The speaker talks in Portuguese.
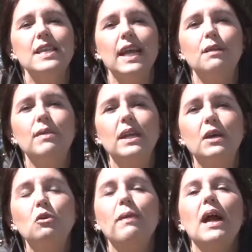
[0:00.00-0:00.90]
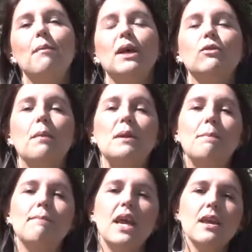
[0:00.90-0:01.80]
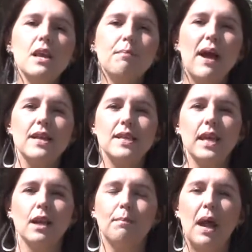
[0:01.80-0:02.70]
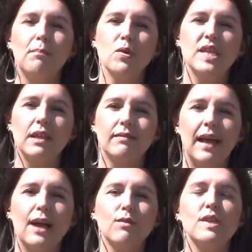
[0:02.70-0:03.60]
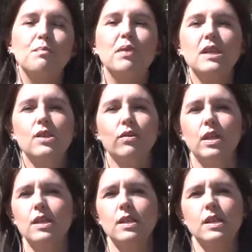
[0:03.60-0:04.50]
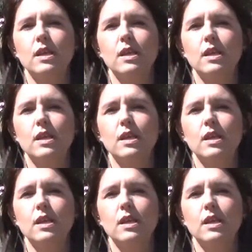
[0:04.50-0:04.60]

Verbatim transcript: está liberando o pagamento da primeira parcela para aposentados e pensionistas.